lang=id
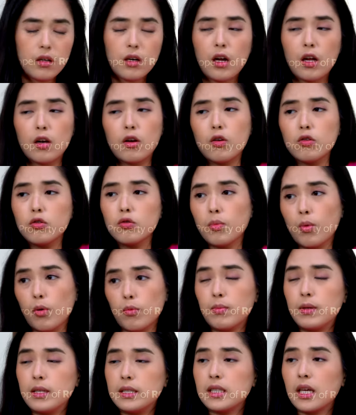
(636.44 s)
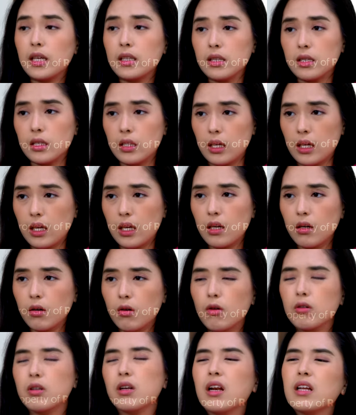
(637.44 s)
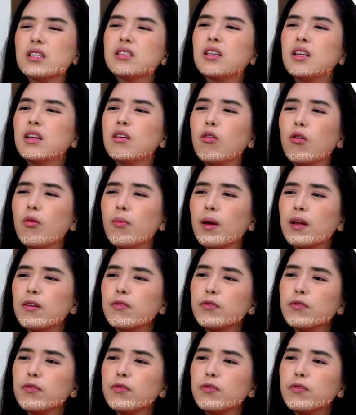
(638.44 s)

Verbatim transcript: Kalau lu mau beli Santi, order aja di Gober